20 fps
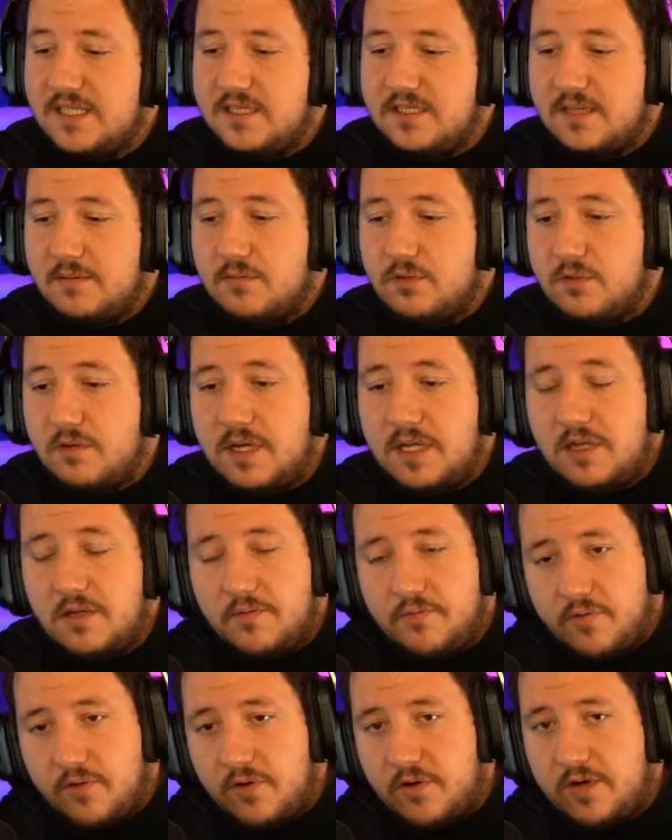estamos
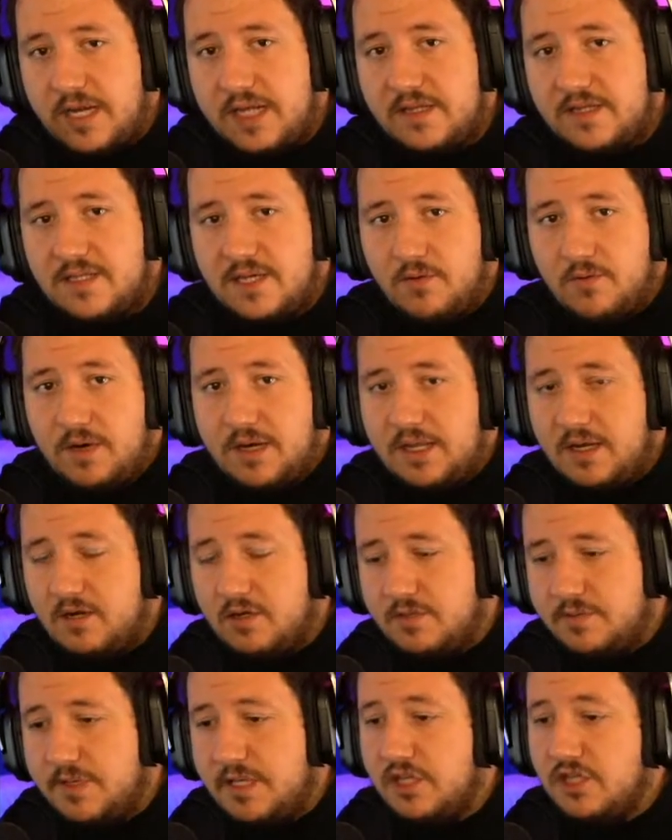jugando Fortnite se guarden
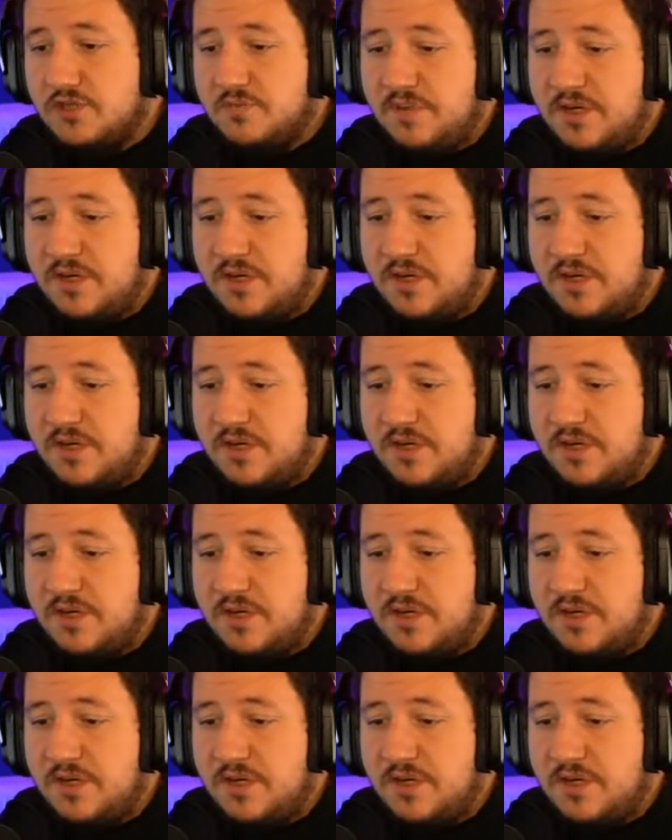los vídeos,